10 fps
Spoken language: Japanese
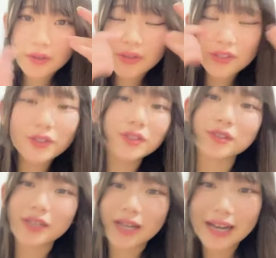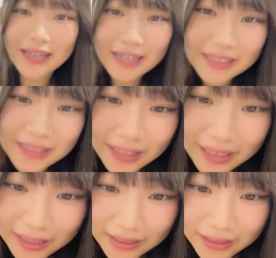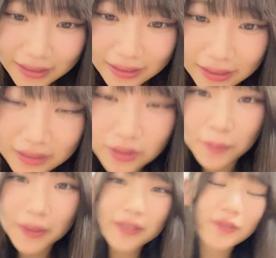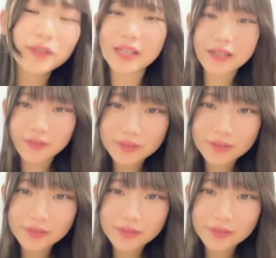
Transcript: う44分早いねそうメールをね